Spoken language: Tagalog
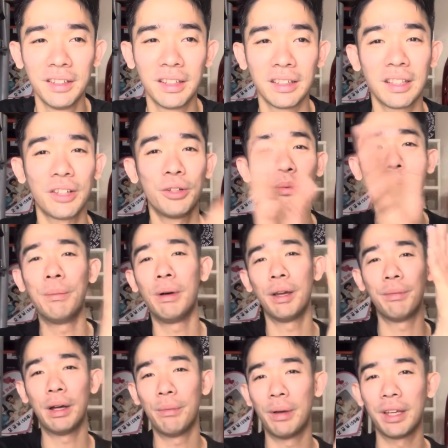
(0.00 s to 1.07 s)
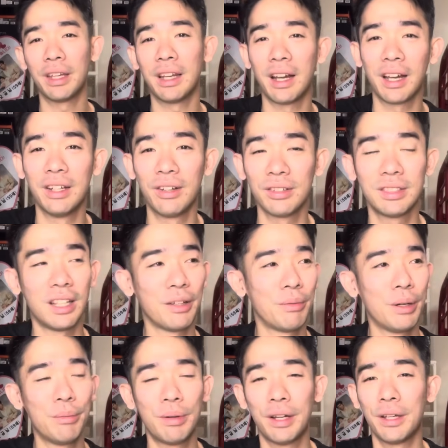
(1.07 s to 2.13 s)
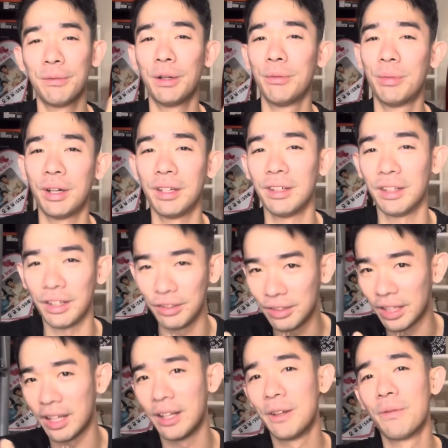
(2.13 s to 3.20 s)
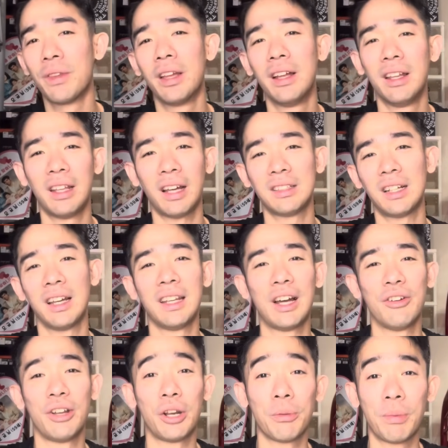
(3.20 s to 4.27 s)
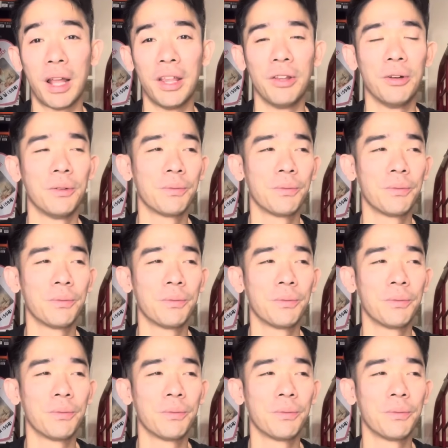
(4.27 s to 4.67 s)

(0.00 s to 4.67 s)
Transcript: Sabi ko, bye-bye, bye-bye. Ginagano ko sila, bye-bye, bye-bye. Yun na. Nakasakay na ako ng aeroplano.